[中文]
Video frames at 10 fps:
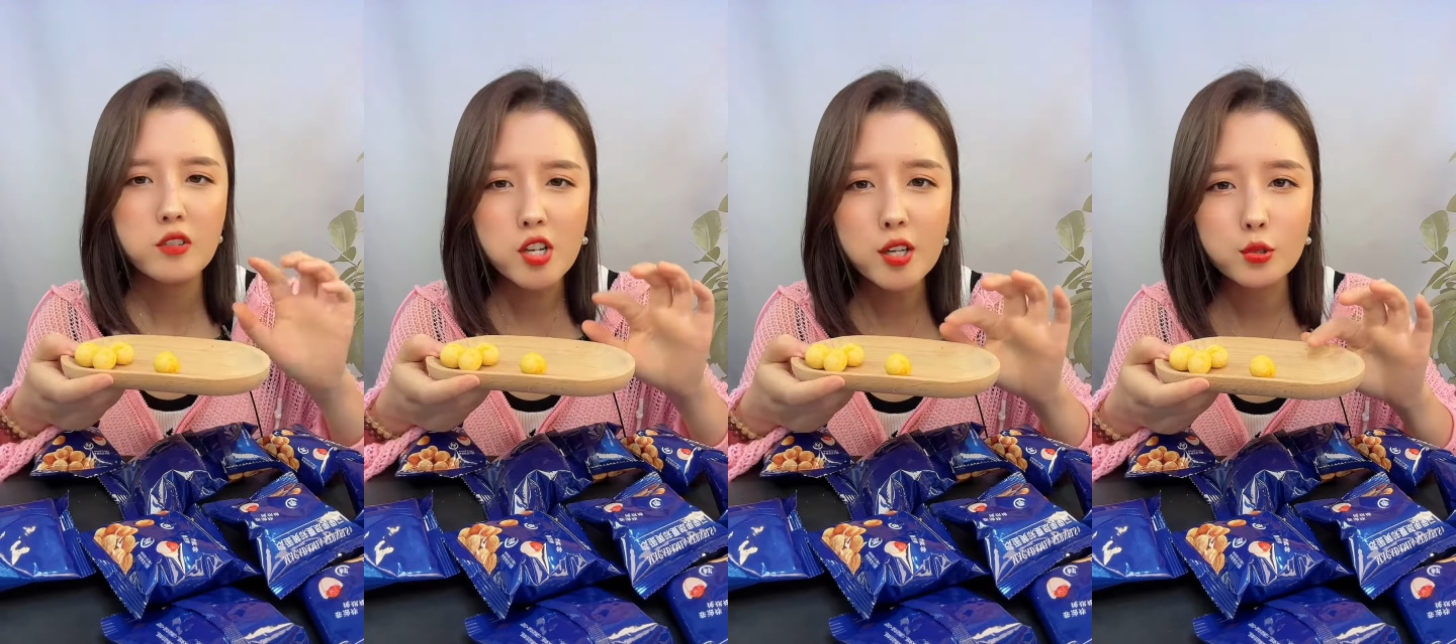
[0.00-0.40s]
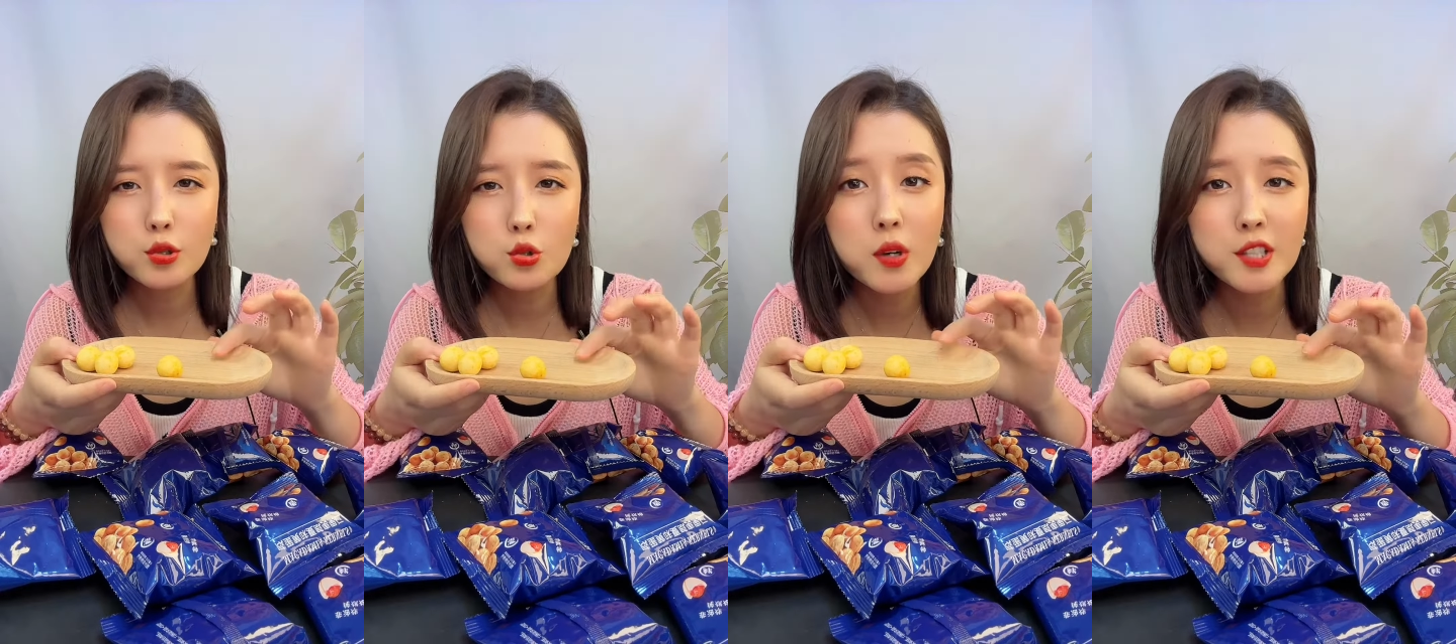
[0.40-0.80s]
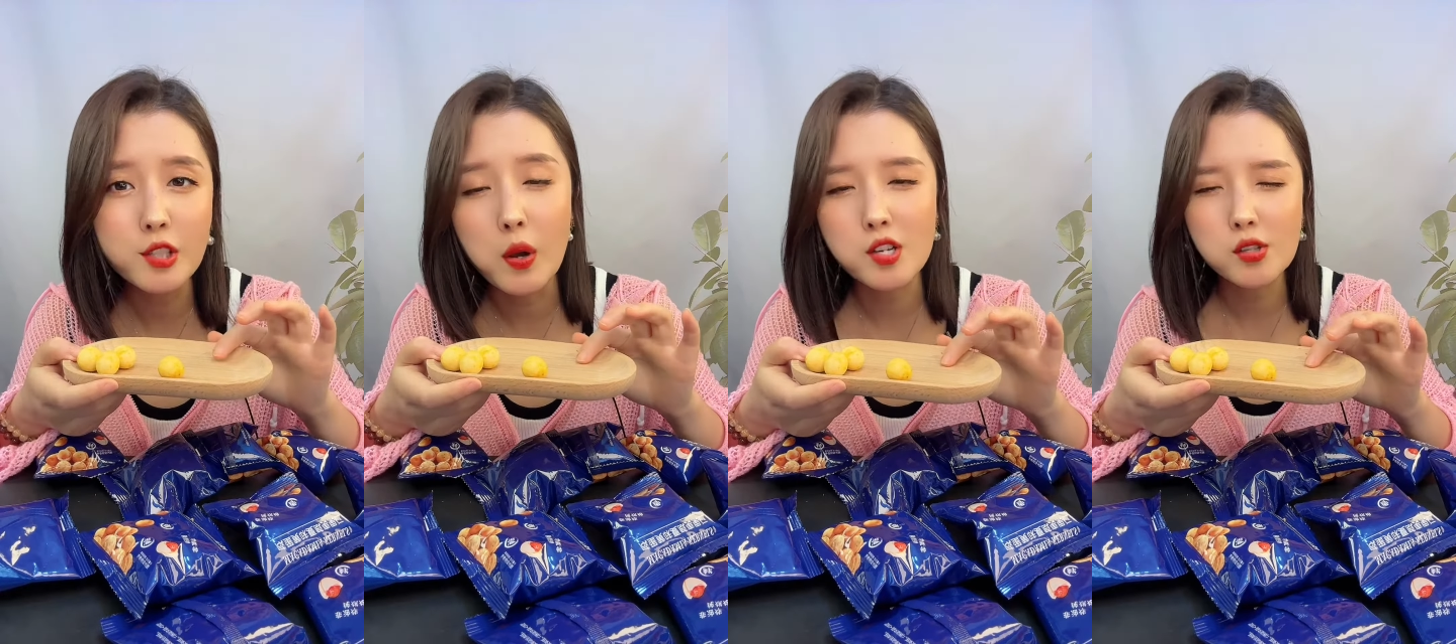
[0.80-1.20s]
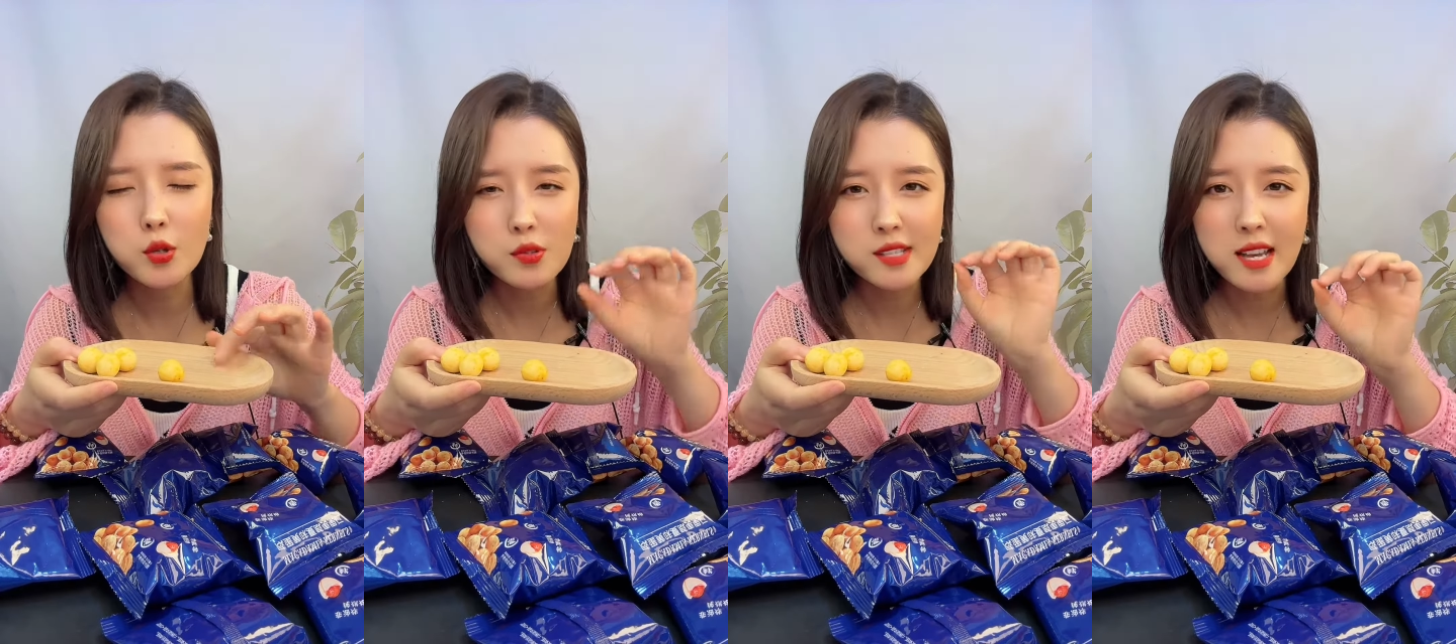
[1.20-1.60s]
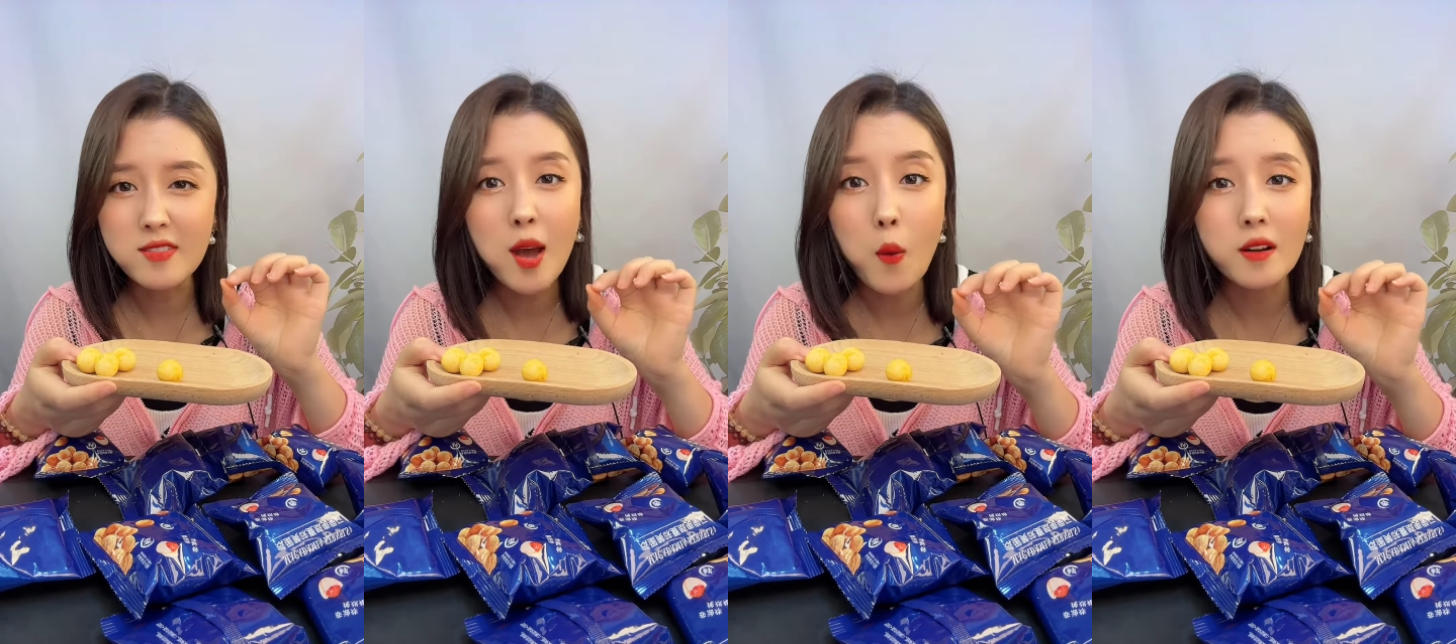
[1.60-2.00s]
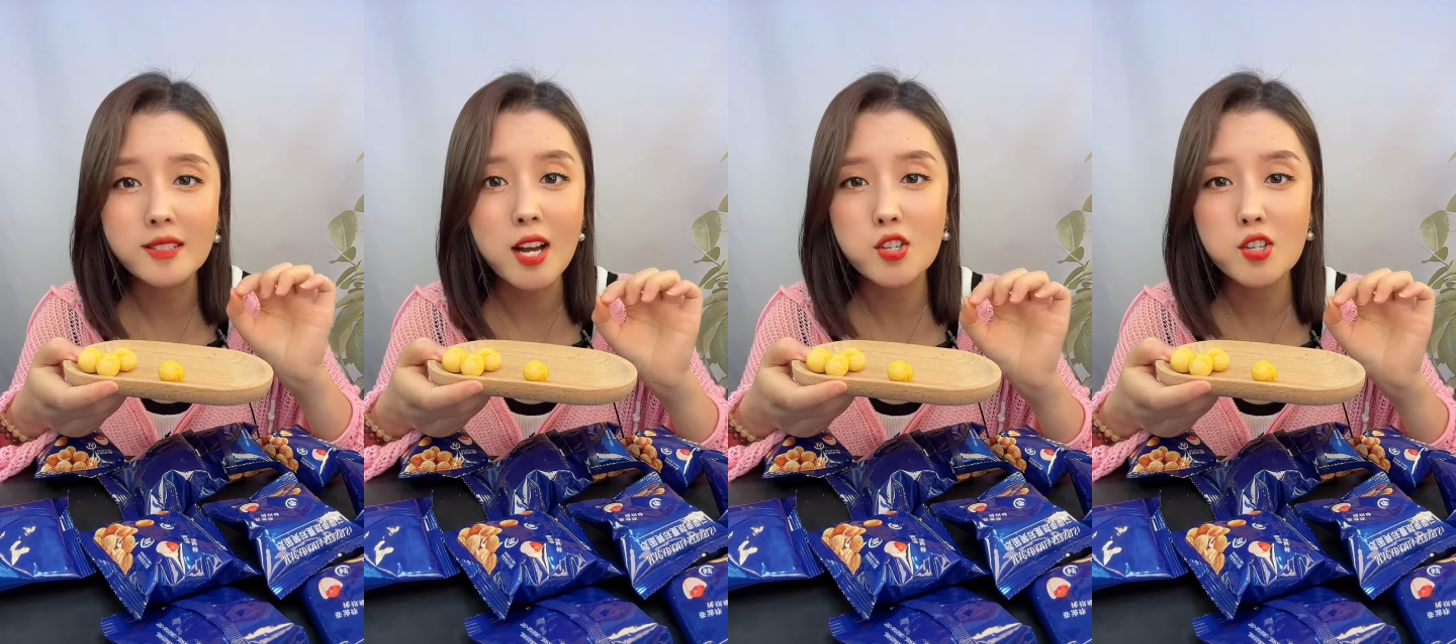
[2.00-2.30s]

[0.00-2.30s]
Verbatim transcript: 这个就是如果你喜欢吃那种咸蛋黄加